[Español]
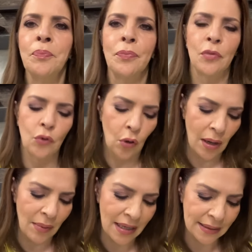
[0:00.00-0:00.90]
no la
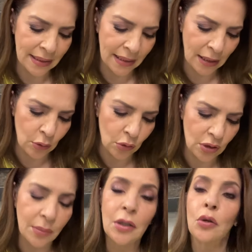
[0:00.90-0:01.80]
va a hacer de
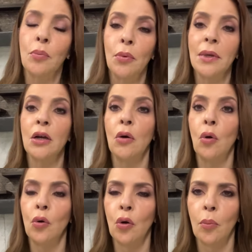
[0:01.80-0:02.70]
conocimiento público
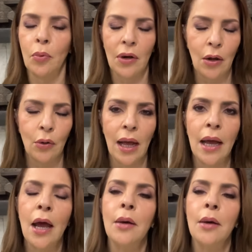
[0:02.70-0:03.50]
o no por ahora.